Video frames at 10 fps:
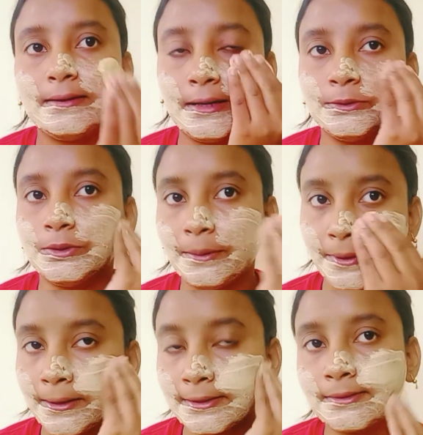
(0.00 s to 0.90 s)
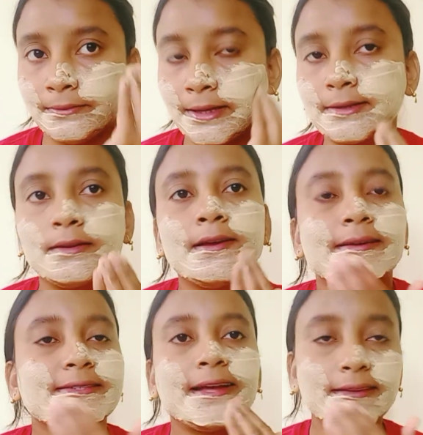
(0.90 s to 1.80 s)
আর যদি আপনারা মানে
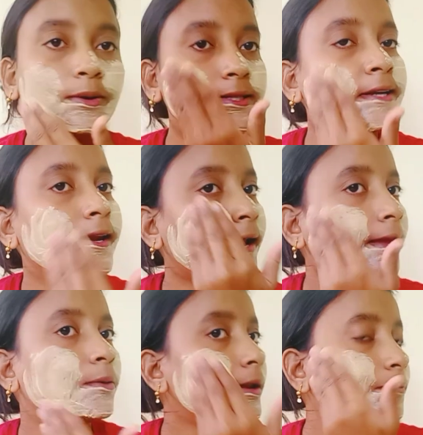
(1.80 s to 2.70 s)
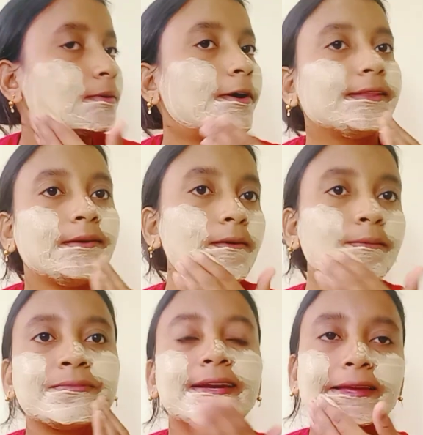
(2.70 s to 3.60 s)
চান তাহলে স্নানের আগে করলে ফুল বডিতেও
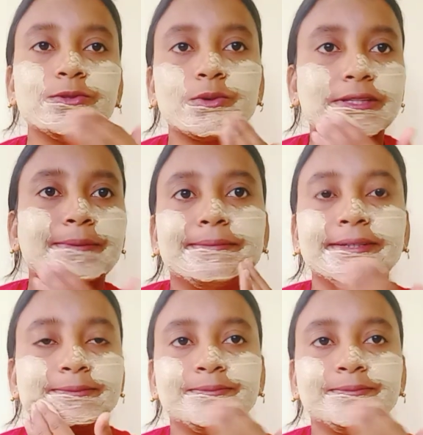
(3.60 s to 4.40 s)
এটা ইউজ করতে পারবেন